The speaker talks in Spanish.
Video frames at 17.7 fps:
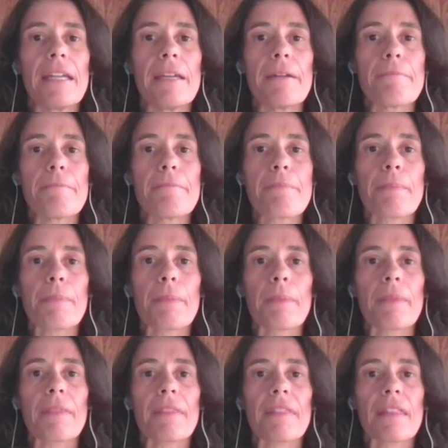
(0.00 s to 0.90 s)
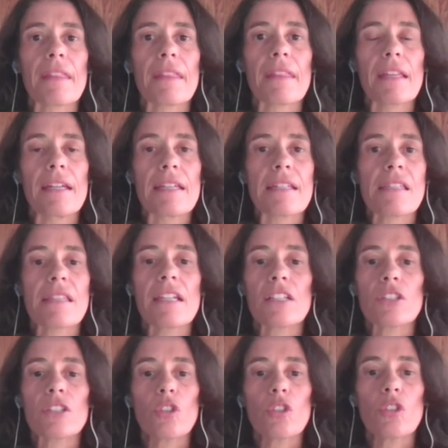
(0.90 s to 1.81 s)
em, es
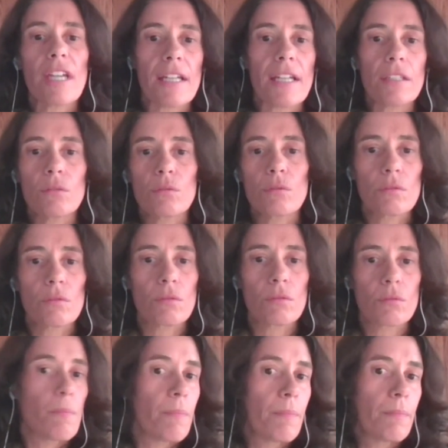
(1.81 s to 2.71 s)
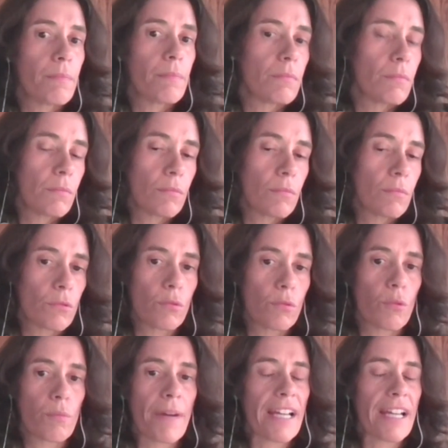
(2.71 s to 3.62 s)
cierto que hay un,
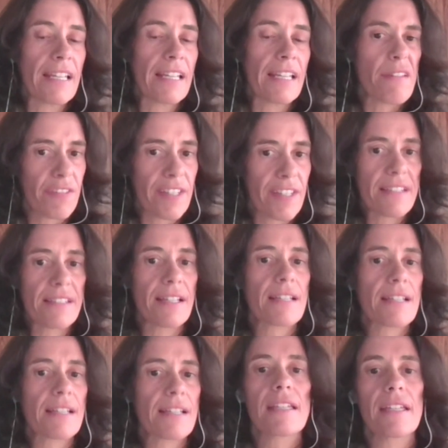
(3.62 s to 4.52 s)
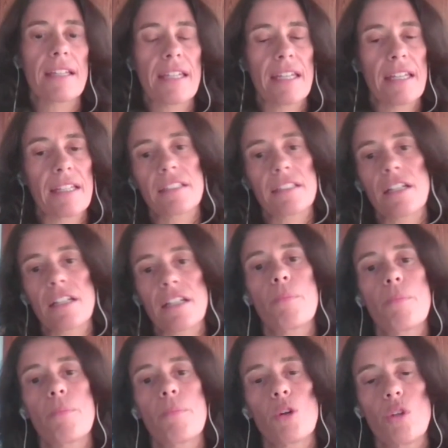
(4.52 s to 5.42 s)
un baile de fechas que, entran
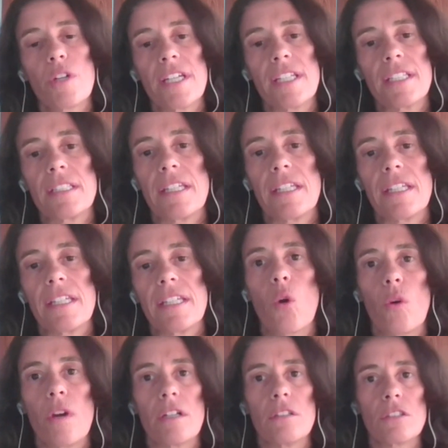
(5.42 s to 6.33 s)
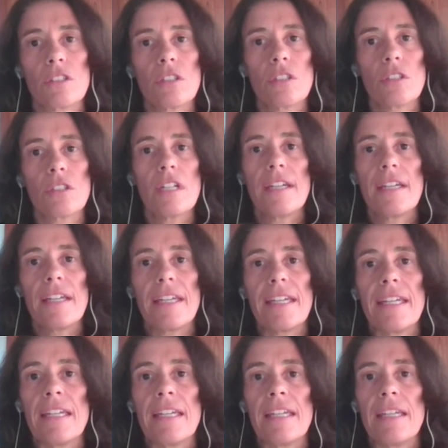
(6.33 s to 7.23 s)
un poco en, juego. ¿no?
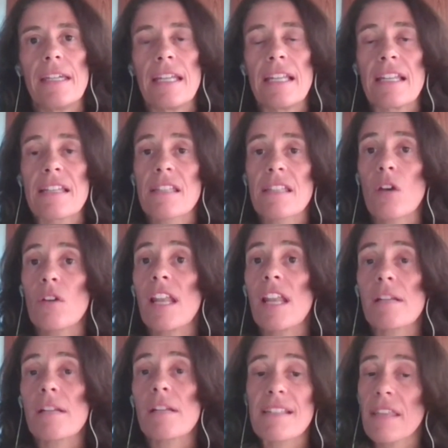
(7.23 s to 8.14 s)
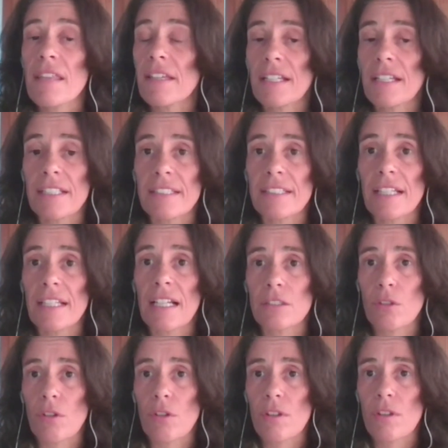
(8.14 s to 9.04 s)
Eh, el estado de alarma se decreta el
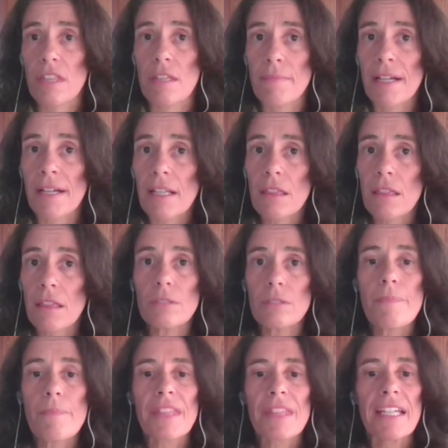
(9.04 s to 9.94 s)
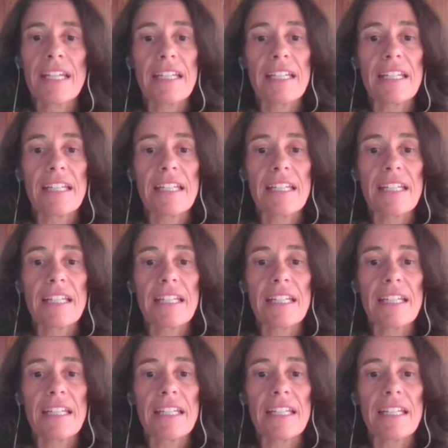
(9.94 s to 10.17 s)
14 de marzo